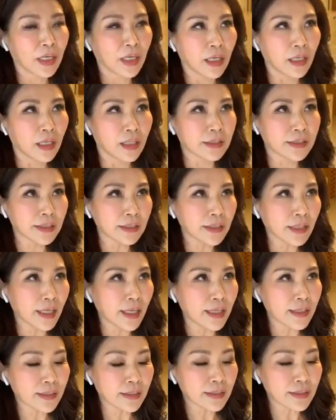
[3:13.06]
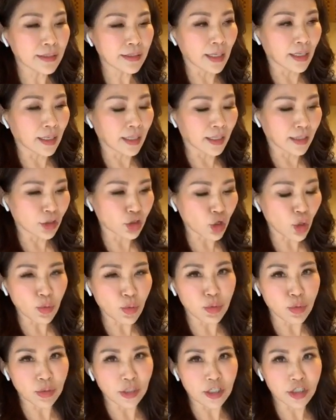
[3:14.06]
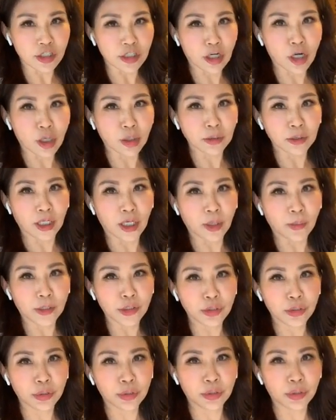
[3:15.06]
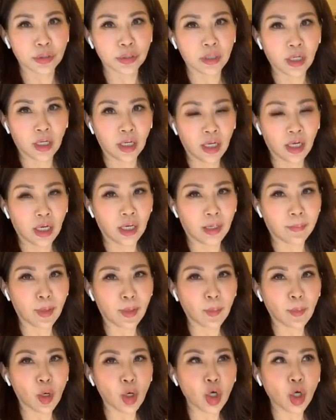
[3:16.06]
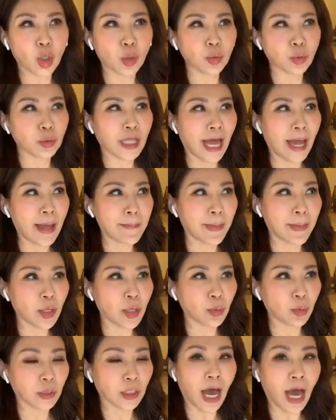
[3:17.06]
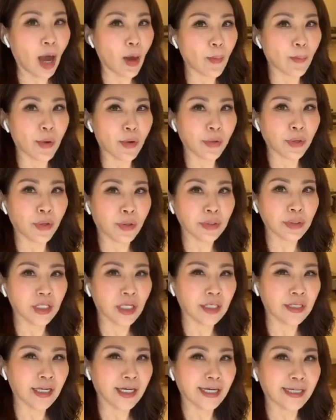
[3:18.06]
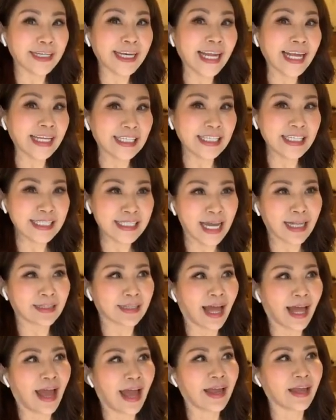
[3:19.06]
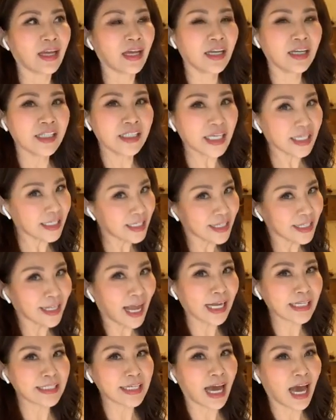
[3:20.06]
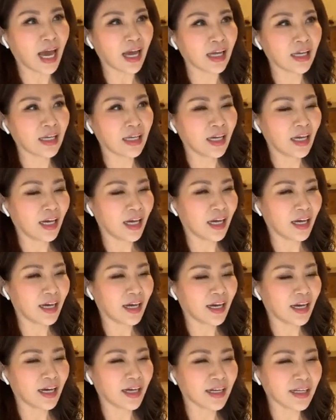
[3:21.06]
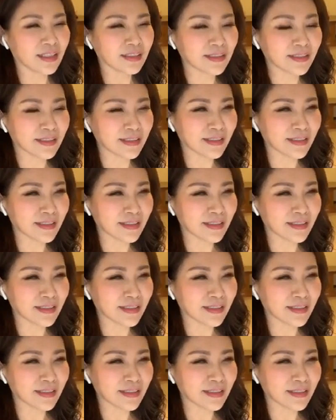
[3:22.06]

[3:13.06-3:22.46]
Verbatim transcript: 呃，今天呃中午的时候呢，我去呃某某购物台帮我的好朋友的那个内衣站台，谢谢大家，呃，